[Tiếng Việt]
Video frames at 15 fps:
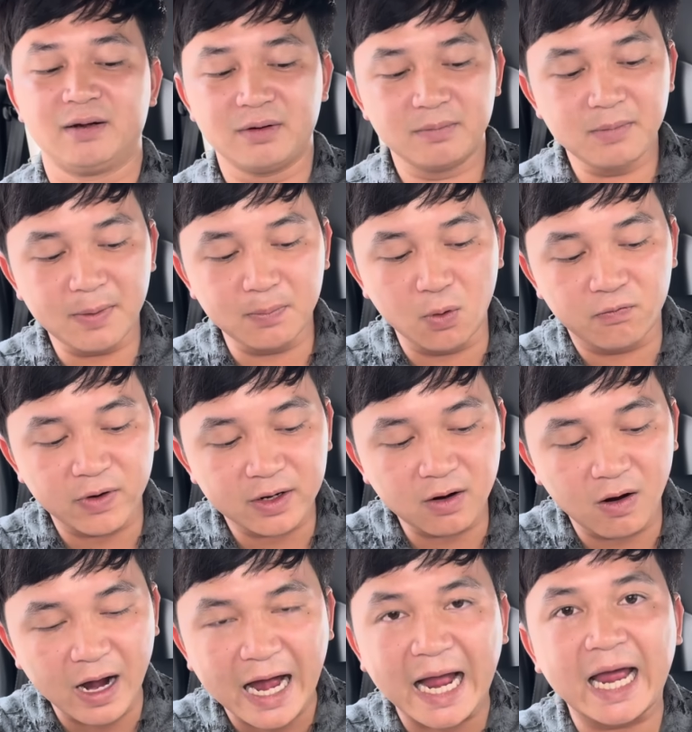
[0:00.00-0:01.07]
bắt buộc phải có
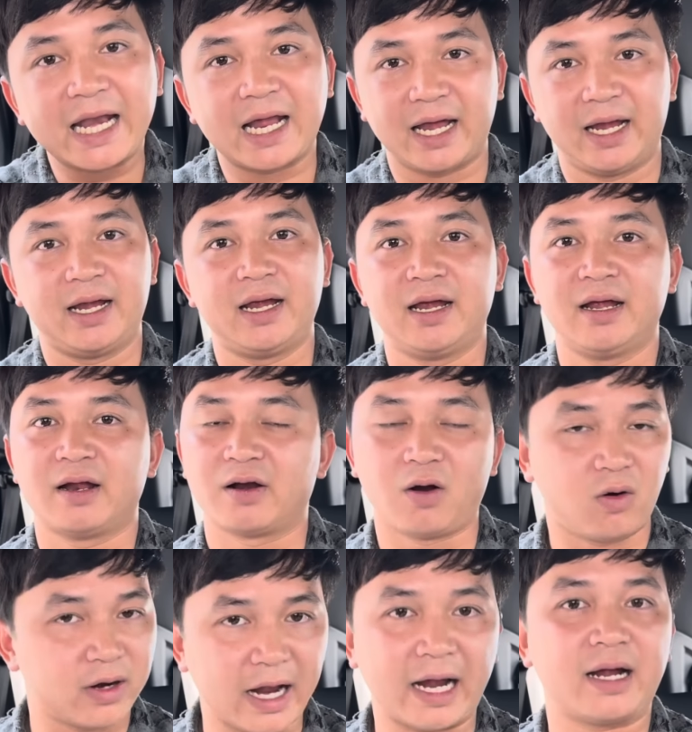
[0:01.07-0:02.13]
hai cái này
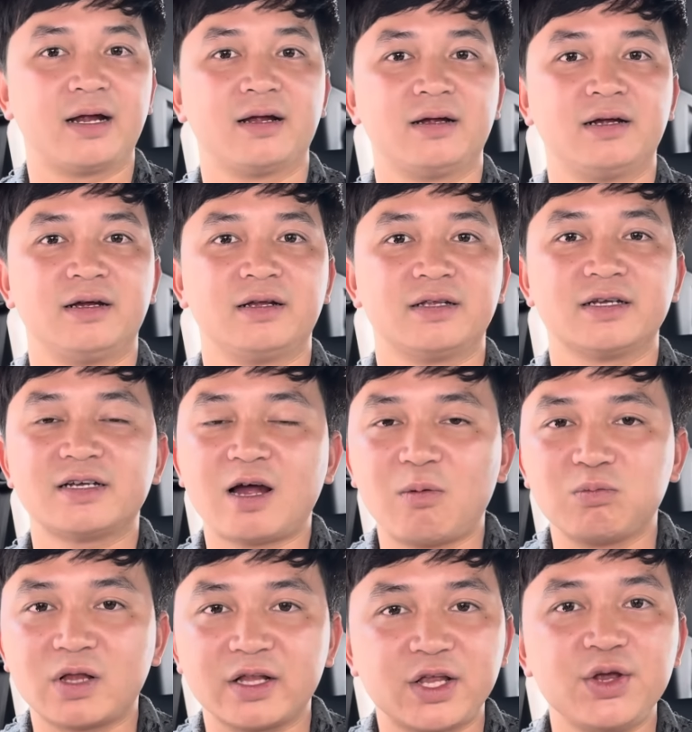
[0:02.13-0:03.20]
rõ ràng chứ
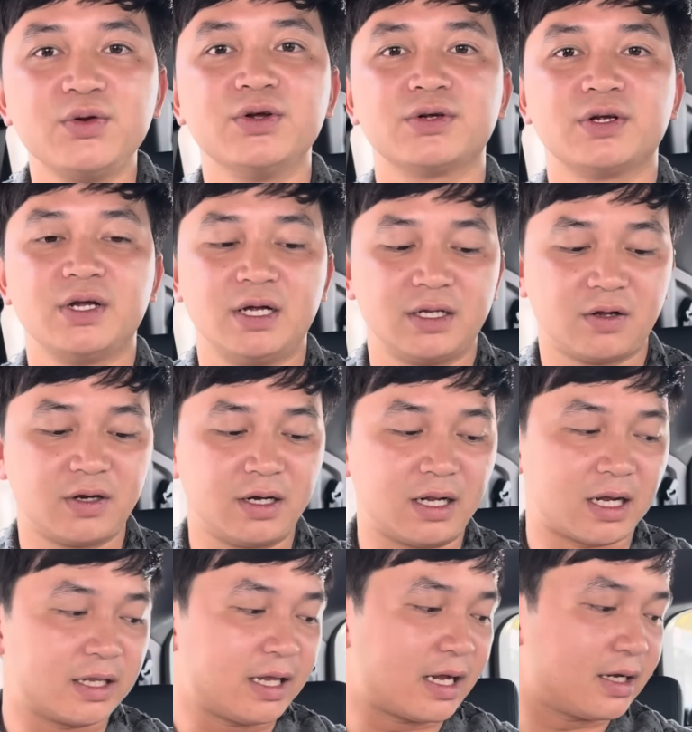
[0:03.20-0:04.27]
không thể thiếu được cho nên là
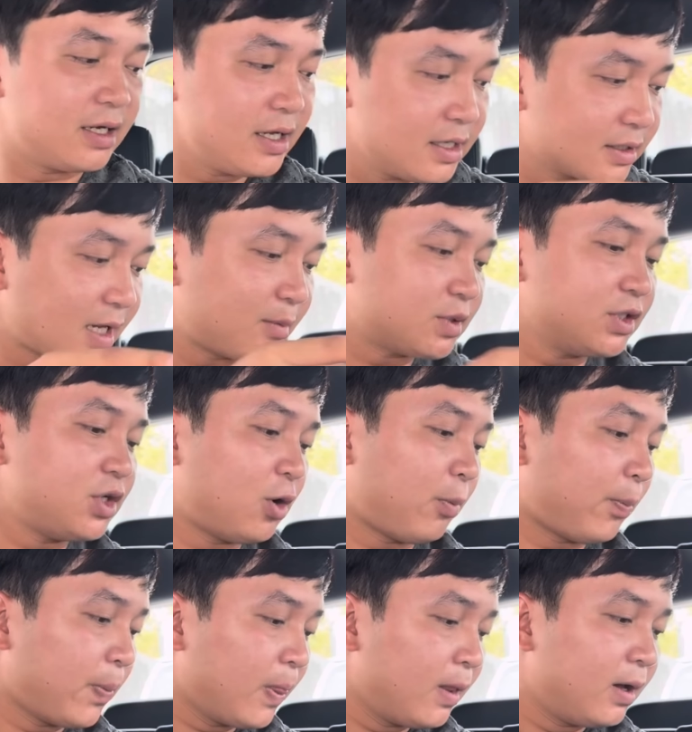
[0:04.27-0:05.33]
cả nhà cứ yên tâm sử dụng
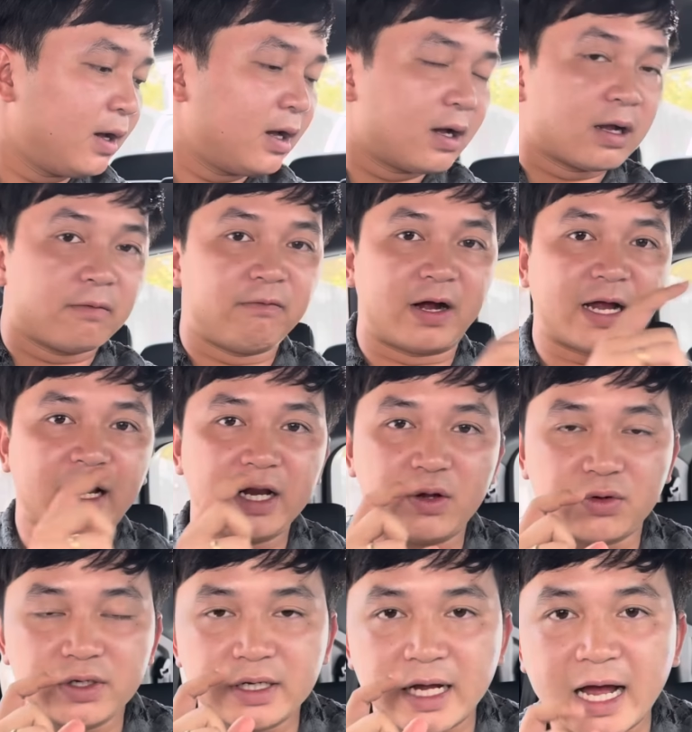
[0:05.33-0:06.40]
và cái điều
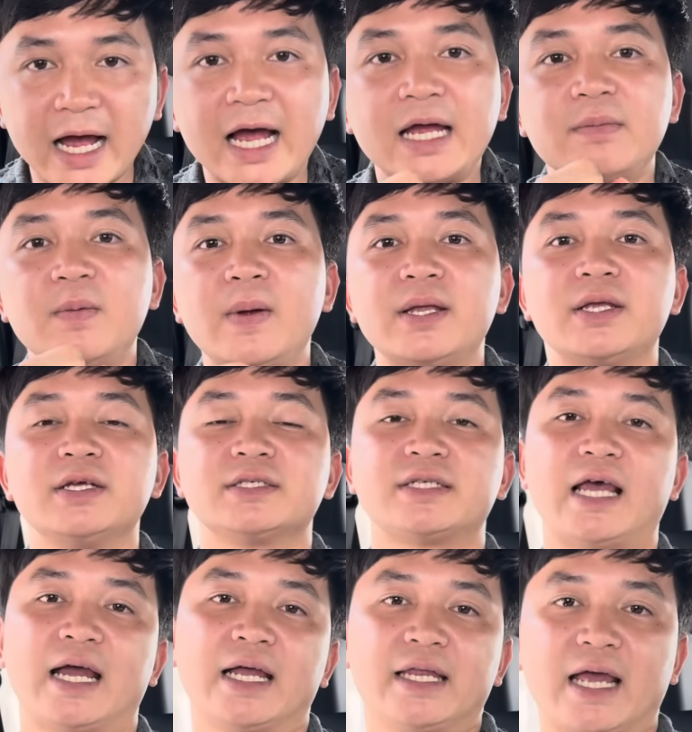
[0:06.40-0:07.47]
thứ hai BB chia
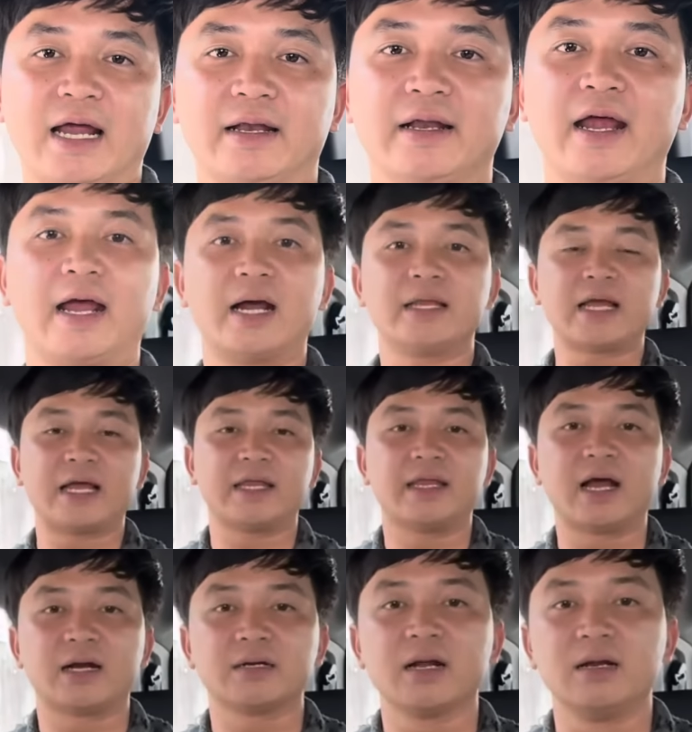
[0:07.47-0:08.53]
sẻ cả nhà để cả nhà
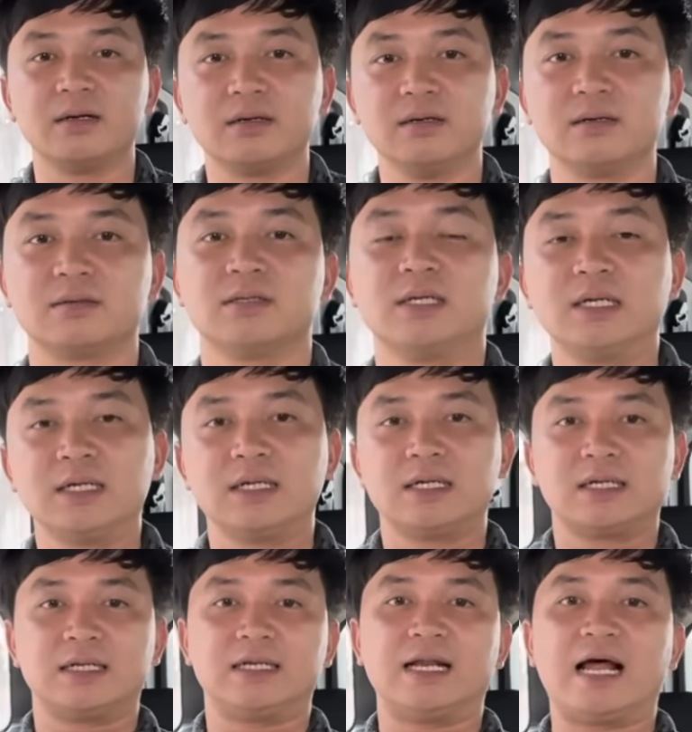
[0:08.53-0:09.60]
nhận định được
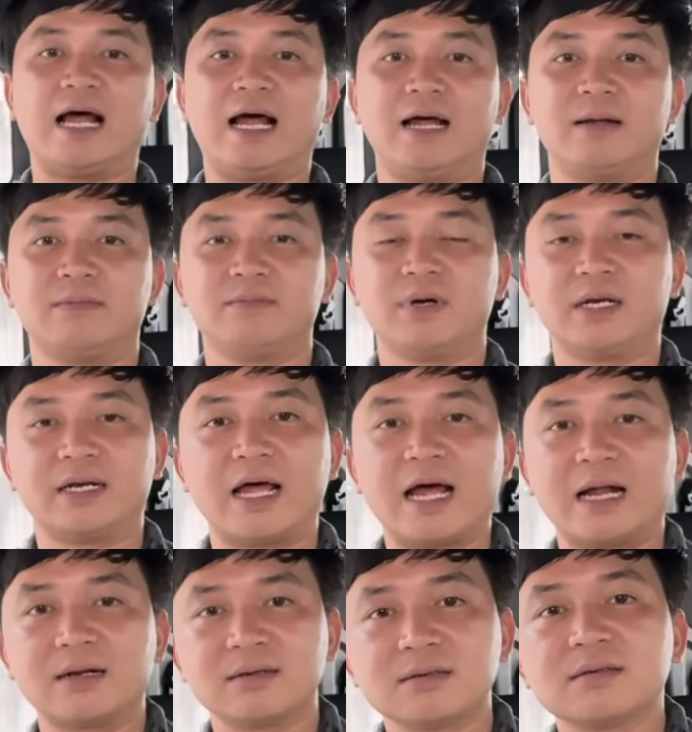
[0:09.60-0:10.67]
là mình
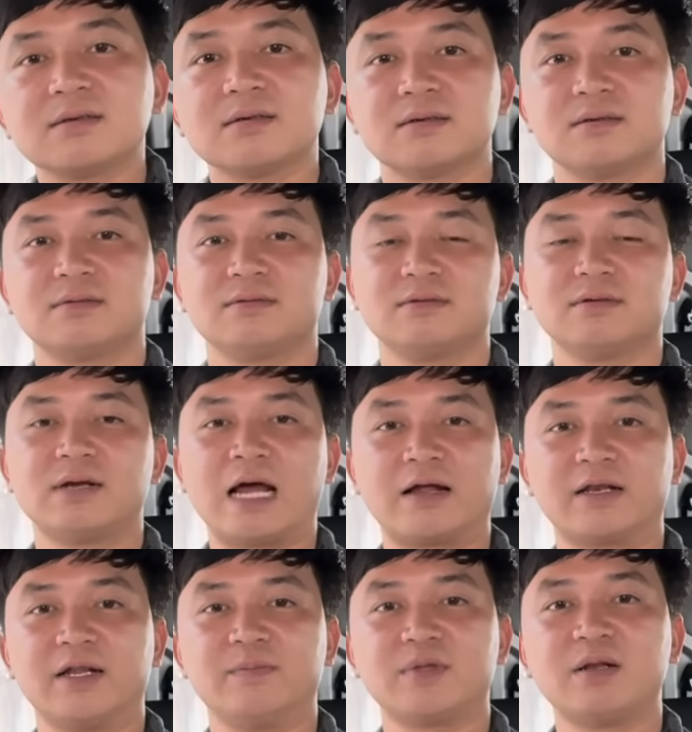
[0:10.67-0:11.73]
đang đặt
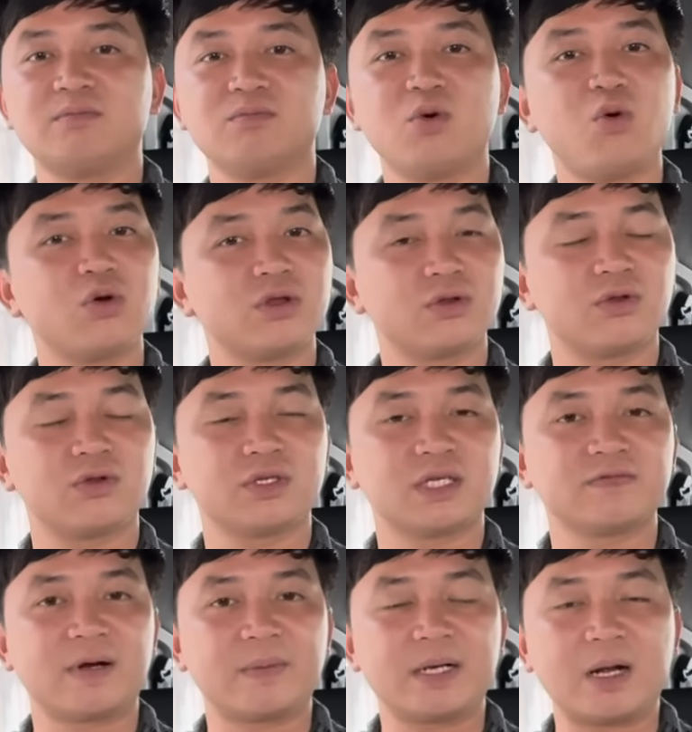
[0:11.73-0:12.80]
niềm tin mua
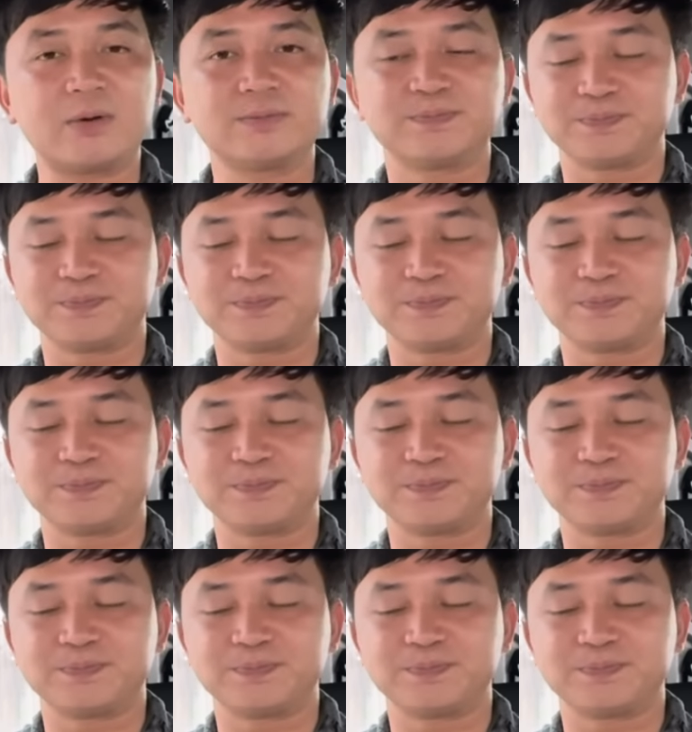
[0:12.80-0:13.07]
sản phẩm ở đâu